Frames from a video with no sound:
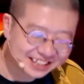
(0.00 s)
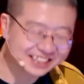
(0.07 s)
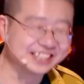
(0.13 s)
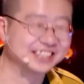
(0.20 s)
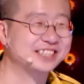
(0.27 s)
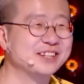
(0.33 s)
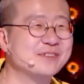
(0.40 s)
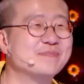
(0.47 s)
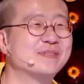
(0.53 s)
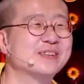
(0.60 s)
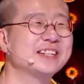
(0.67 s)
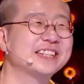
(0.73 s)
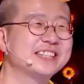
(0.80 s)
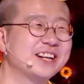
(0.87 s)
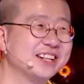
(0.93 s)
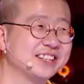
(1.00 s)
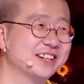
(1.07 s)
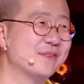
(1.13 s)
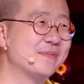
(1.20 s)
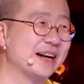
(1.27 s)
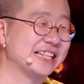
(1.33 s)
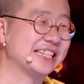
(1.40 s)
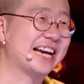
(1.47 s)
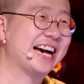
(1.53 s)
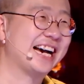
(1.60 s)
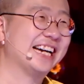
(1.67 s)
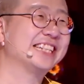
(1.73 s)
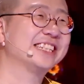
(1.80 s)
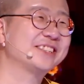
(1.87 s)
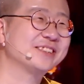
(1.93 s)
你这不是道德绑
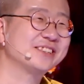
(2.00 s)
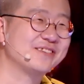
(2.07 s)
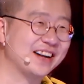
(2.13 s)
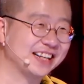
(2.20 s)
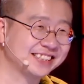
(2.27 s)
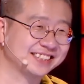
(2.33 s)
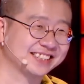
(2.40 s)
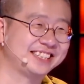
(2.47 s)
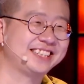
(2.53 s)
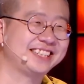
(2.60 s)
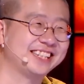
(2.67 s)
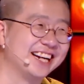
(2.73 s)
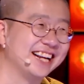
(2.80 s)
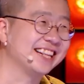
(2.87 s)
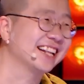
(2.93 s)
架，你就是往死气人